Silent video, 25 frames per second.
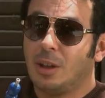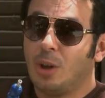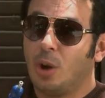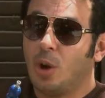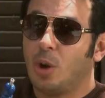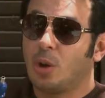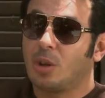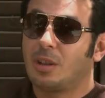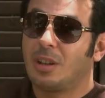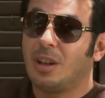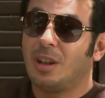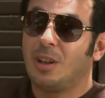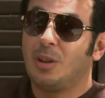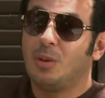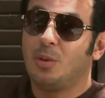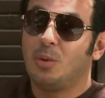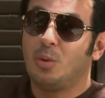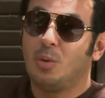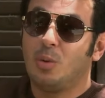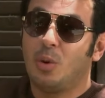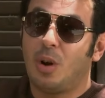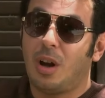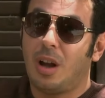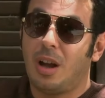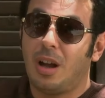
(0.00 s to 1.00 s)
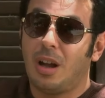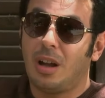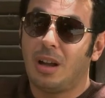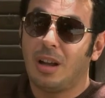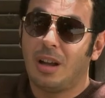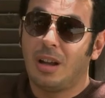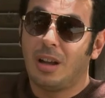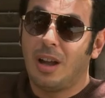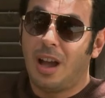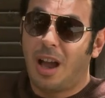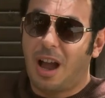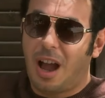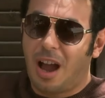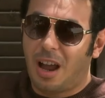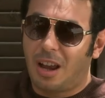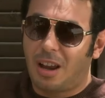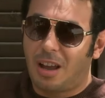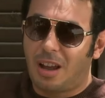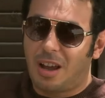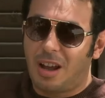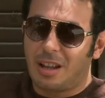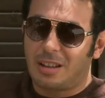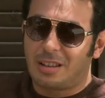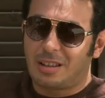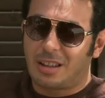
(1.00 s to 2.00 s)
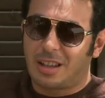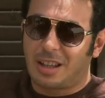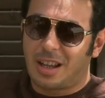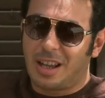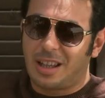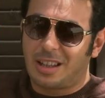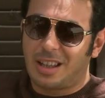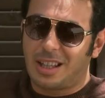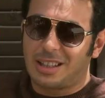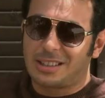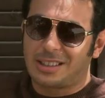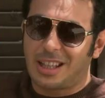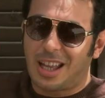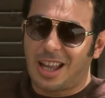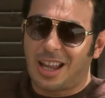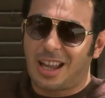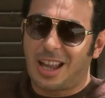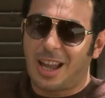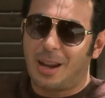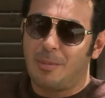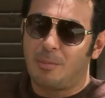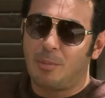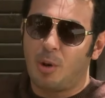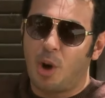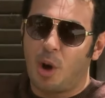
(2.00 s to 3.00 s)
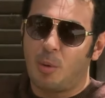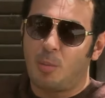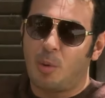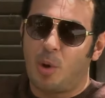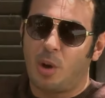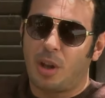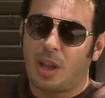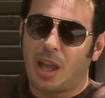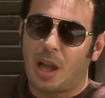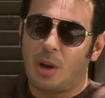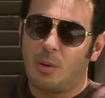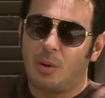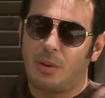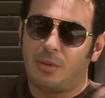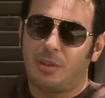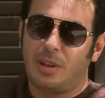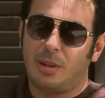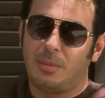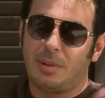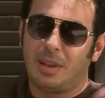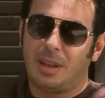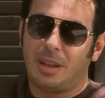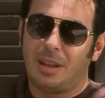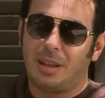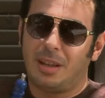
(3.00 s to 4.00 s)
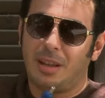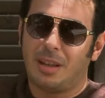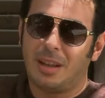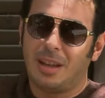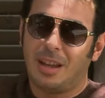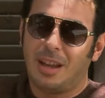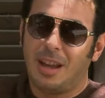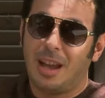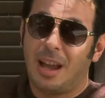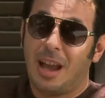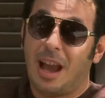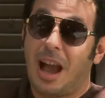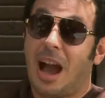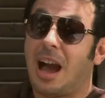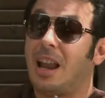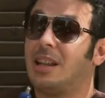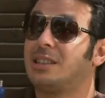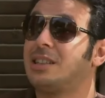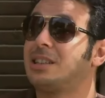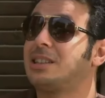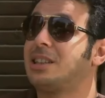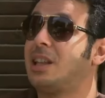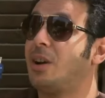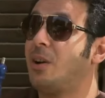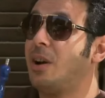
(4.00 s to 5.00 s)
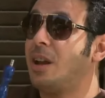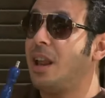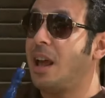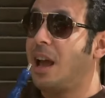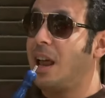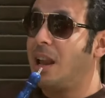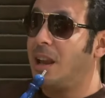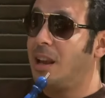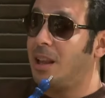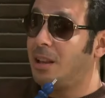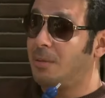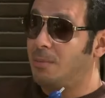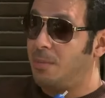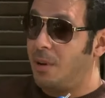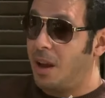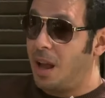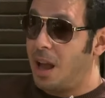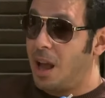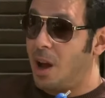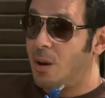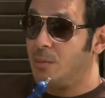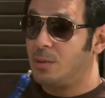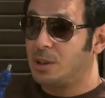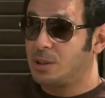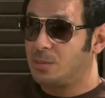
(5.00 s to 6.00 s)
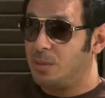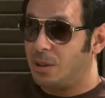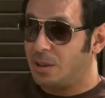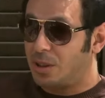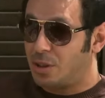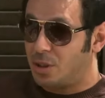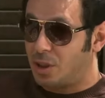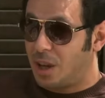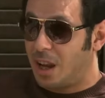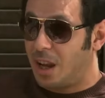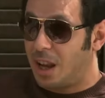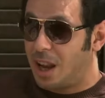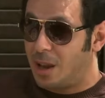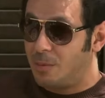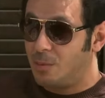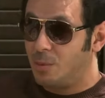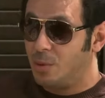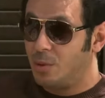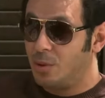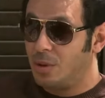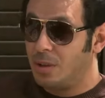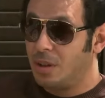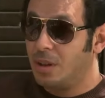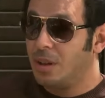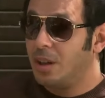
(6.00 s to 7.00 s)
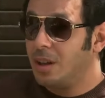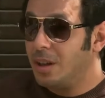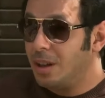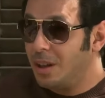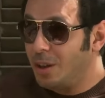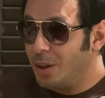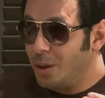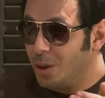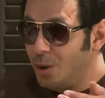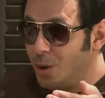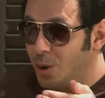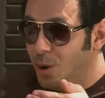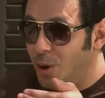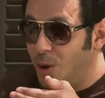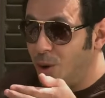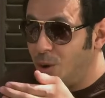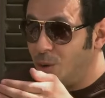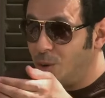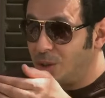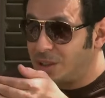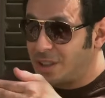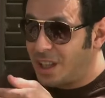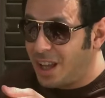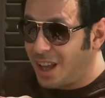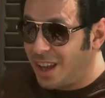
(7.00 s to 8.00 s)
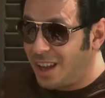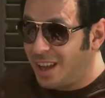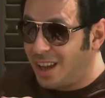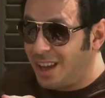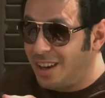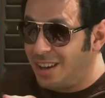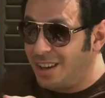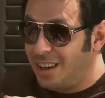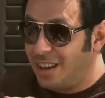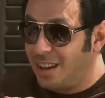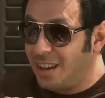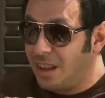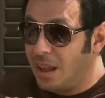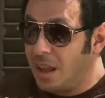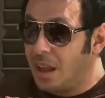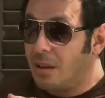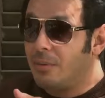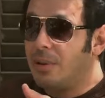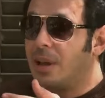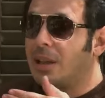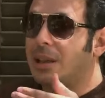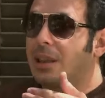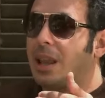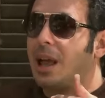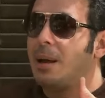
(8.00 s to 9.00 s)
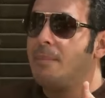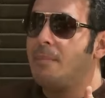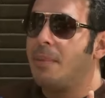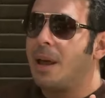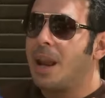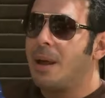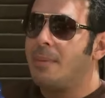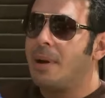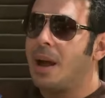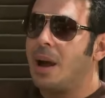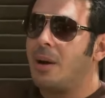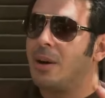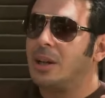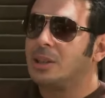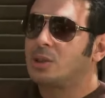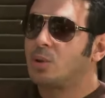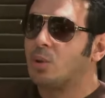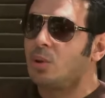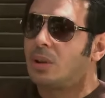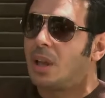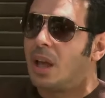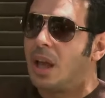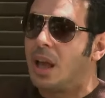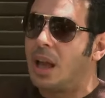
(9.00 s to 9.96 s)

يحط لي النوح على الخط كده يسخن بعبع يخوفني بيه على اساس لو انا قلت معاه وما سمعتش كلامه يقول له يسخن فاتلم انا بقى واسكت